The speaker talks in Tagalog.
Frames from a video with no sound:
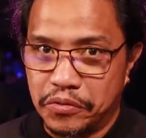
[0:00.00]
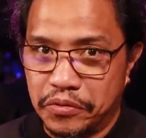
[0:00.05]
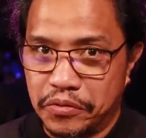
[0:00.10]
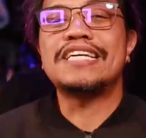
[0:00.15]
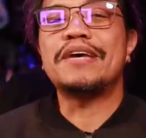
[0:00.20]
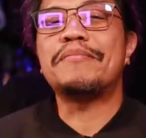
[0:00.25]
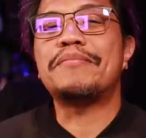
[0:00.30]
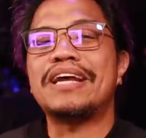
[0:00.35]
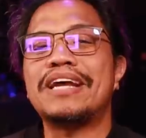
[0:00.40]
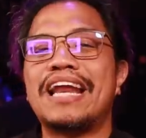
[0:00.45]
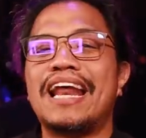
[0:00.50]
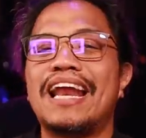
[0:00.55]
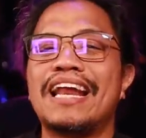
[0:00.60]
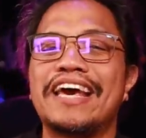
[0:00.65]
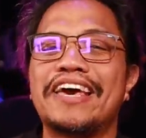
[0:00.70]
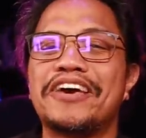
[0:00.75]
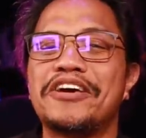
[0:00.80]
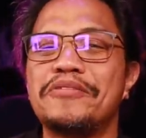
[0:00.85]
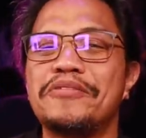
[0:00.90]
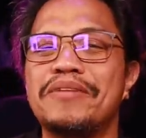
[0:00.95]
Siyempre,
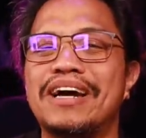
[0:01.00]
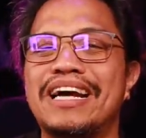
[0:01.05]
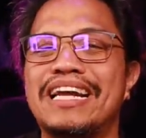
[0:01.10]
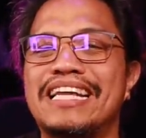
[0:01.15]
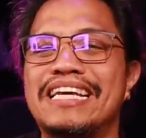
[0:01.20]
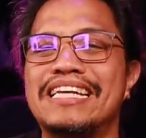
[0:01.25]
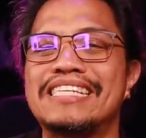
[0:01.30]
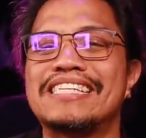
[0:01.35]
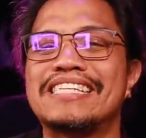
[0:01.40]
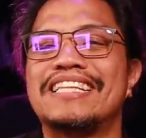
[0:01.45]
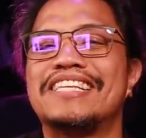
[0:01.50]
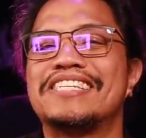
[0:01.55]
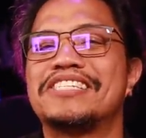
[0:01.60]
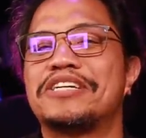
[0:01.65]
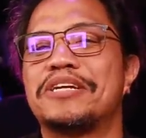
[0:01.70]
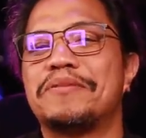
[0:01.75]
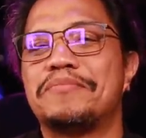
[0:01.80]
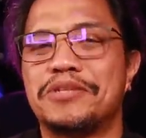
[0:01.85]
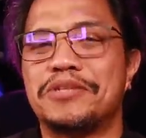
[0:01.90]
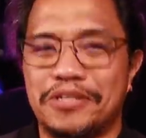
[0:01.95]
ilalagay ko yung mga links sa
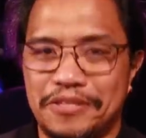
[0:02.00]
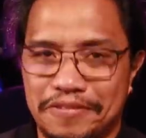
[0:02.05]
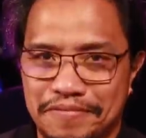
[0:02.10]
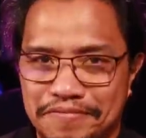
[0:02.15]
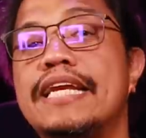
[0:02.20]
description.